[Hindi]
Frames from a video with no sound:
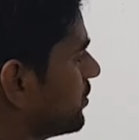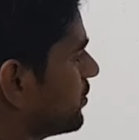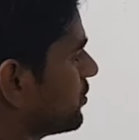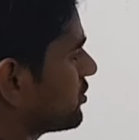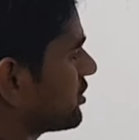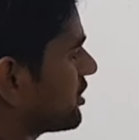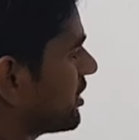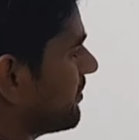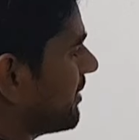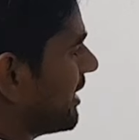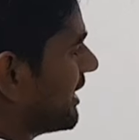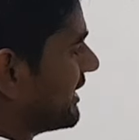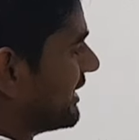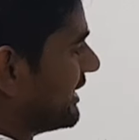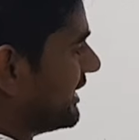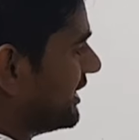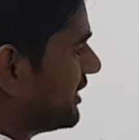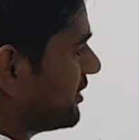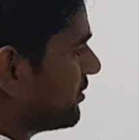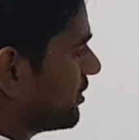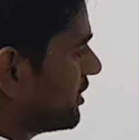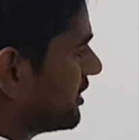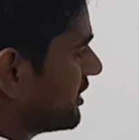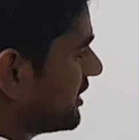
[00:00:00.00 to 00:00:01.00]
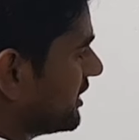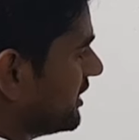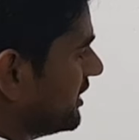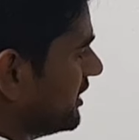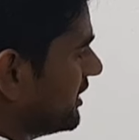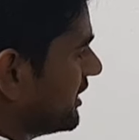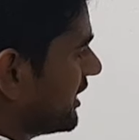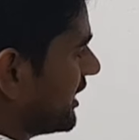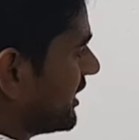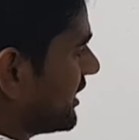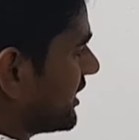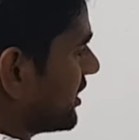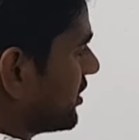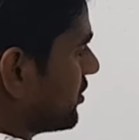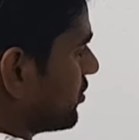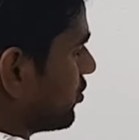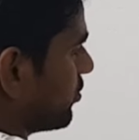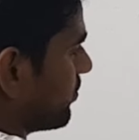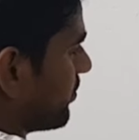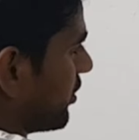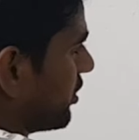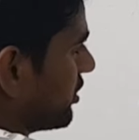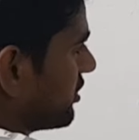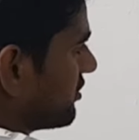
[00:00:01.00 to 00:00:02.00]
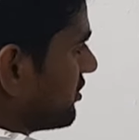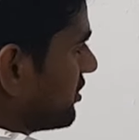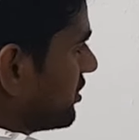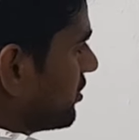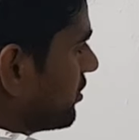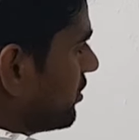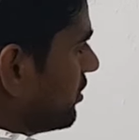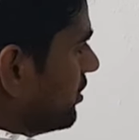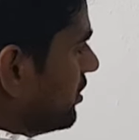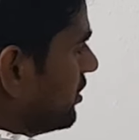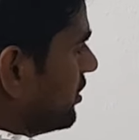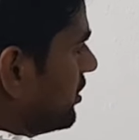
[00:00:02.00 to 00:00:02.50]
उसके बाद ए ट्वेंटी यानी कि टू पॉइंट ज़ीरो